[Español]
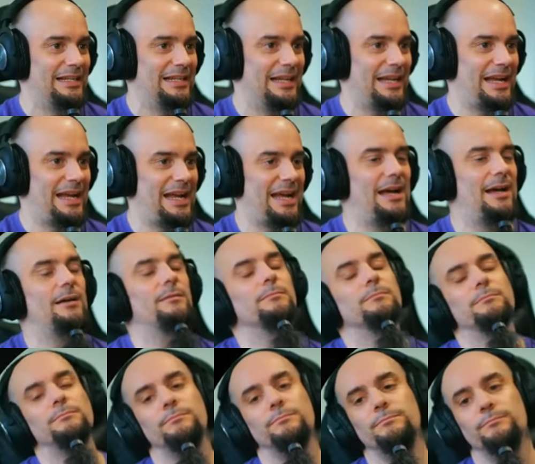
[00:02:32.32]
¡Ah!
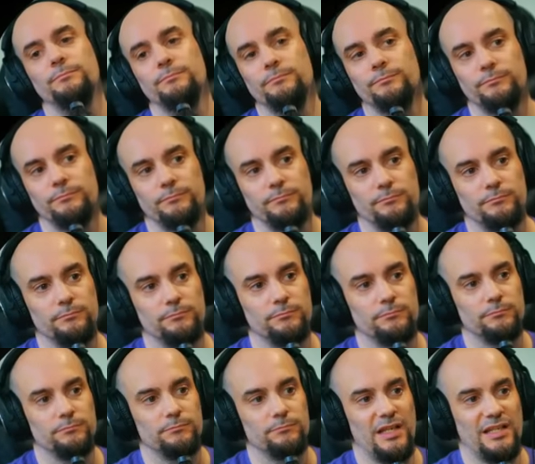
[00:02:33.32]

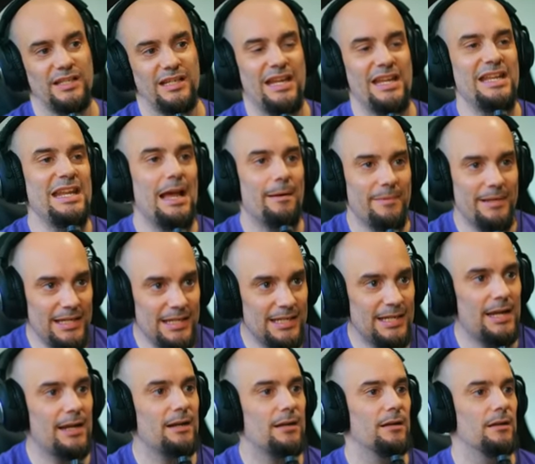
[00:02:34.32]
Es que ni
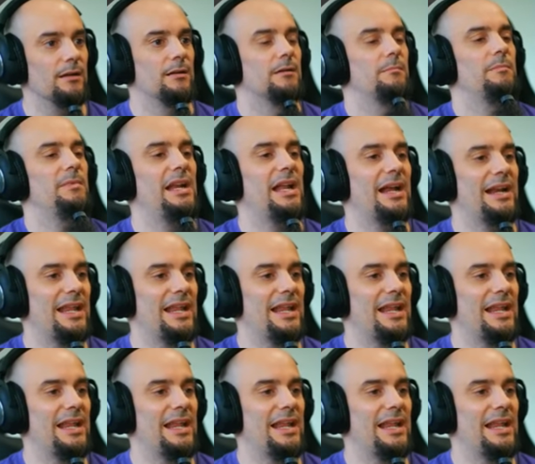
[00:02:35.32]
avisan. Mira,